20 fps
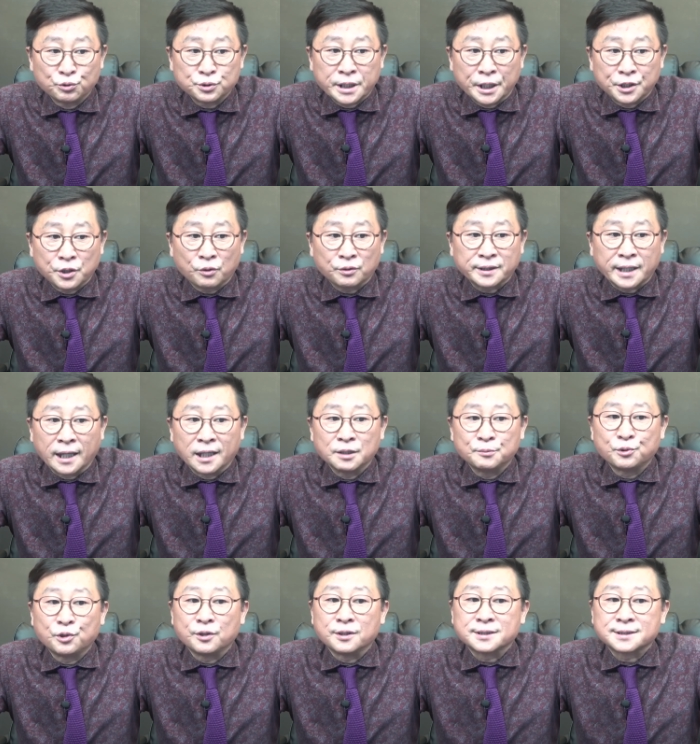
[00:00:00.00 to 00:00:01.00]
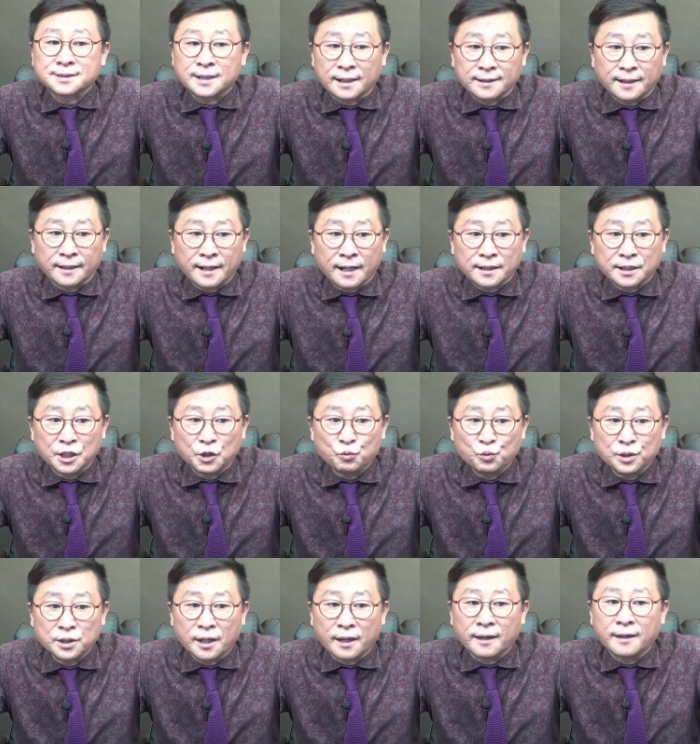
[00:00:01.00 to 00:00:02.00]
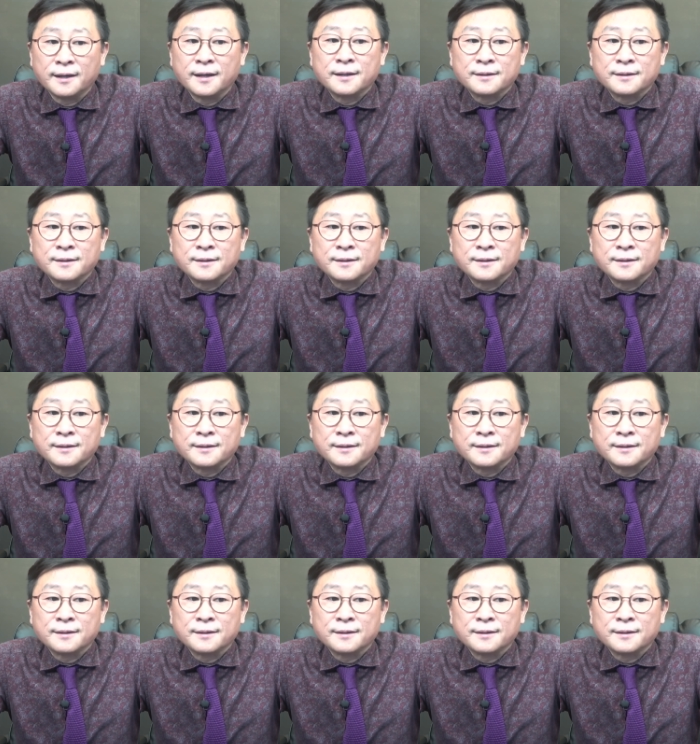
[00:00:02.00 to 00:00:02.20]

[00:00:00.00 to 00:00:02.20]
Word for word: 세력 개입을 차단하기 위해